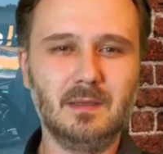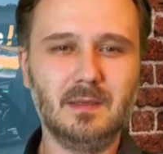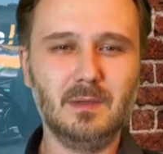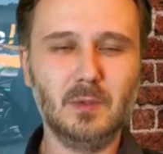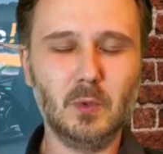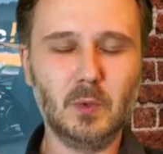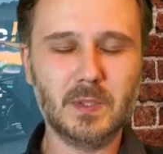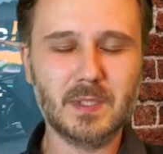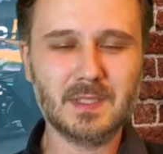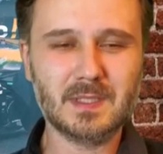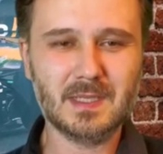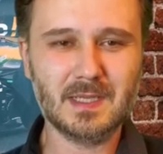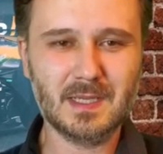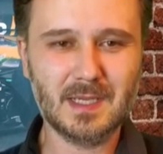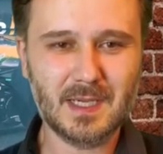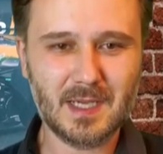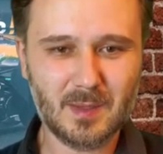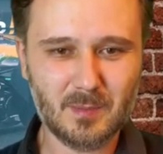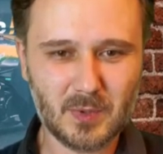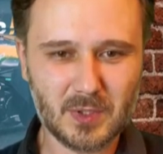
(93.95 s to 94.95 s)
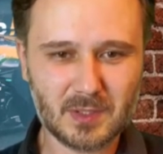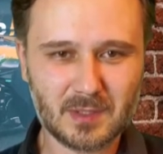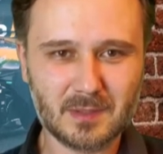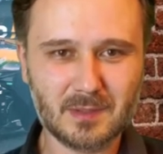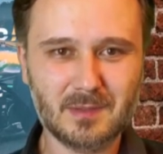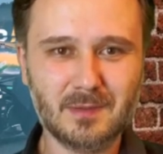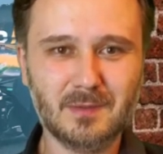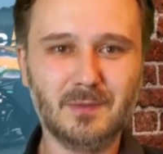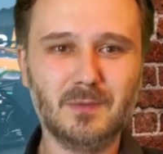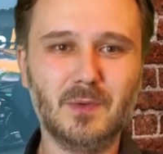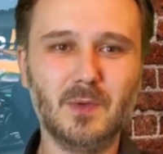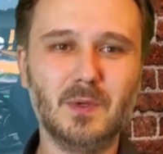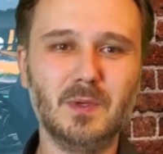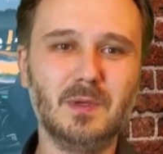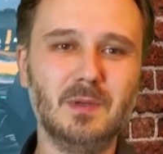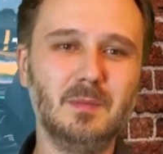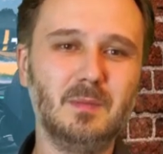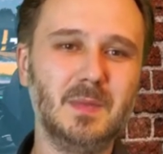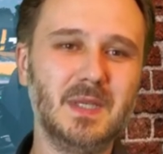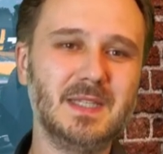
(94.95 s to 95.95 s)
Lewis Hamilton von
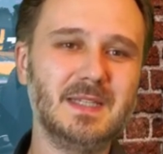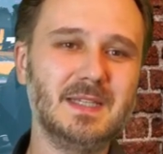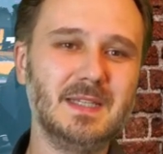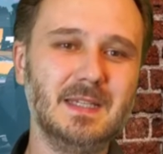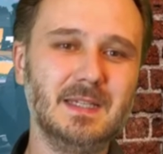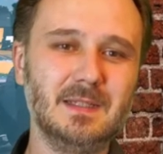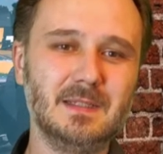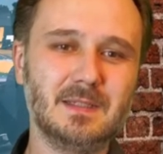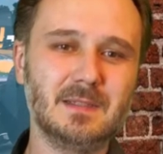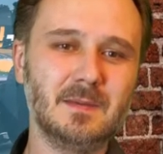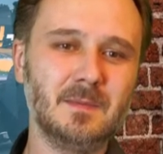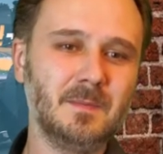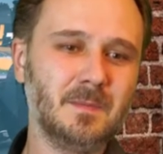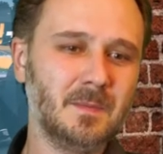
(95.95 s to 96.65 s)
Mercedes.